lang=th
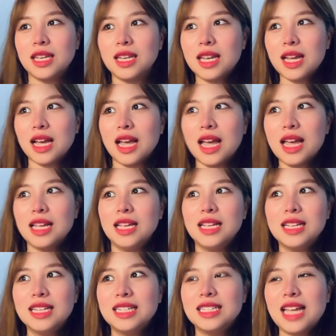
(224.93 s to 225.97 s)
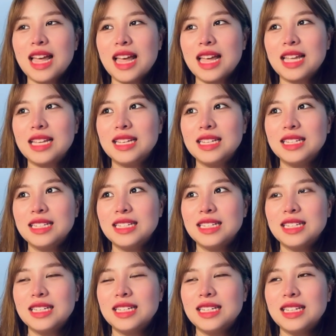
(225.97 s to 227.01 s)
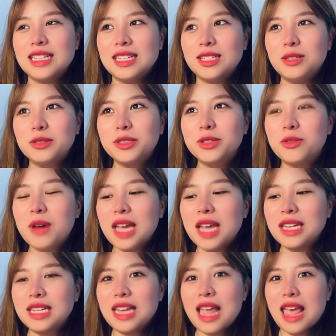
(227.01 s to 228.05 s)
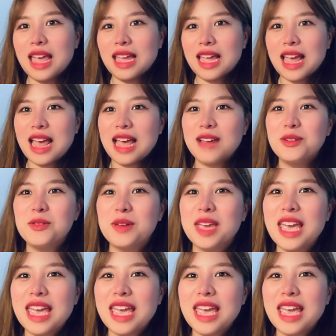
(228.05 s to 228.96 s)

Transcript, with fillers: นะคะ อ่ารู้สึกว่าอันนี้แหละ อ่ะโอเค